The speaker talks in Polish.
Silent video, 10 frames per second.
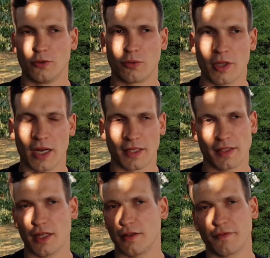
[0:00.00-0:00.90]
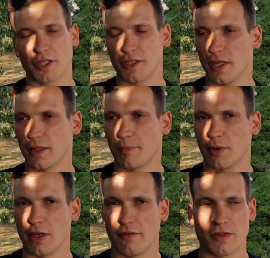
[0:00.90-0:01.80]
drugi raz. Nigdy wcześniej te
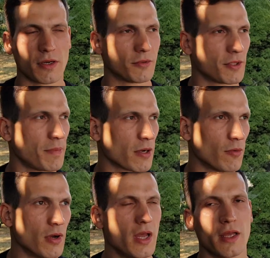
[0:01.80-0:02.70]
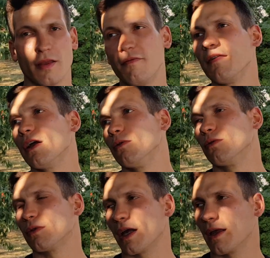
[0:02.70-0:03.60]
pole nie widziało rzepaku i w wielu
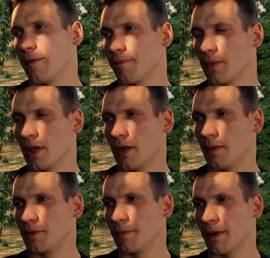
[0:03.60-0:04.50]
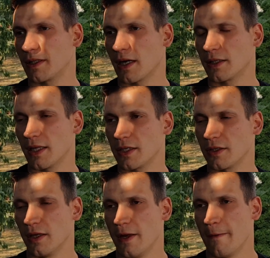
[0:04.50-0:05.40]
tutaj mm, przypadkach
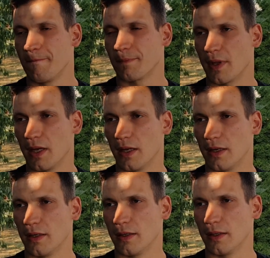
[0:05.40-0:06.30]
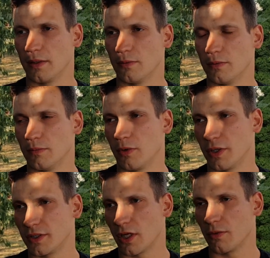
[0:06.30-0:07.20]
też e, u
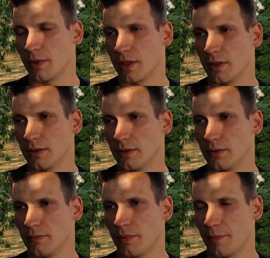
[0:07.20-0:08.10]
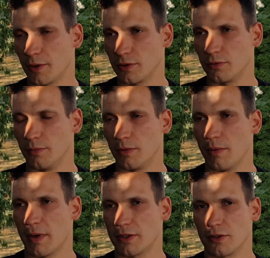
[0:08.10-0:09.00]
moich znajomych po prostu były
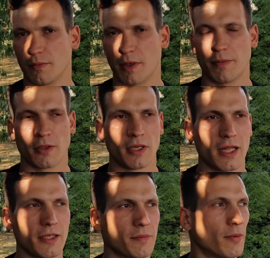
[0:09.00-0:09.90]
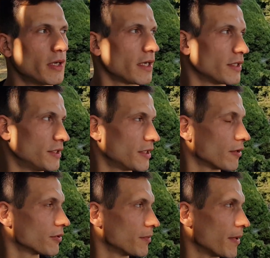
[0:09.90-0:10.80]
bardzo dobre plony na tych polach, gdzie
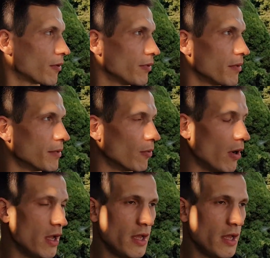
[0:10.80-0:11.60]
tego rzepaku nie było.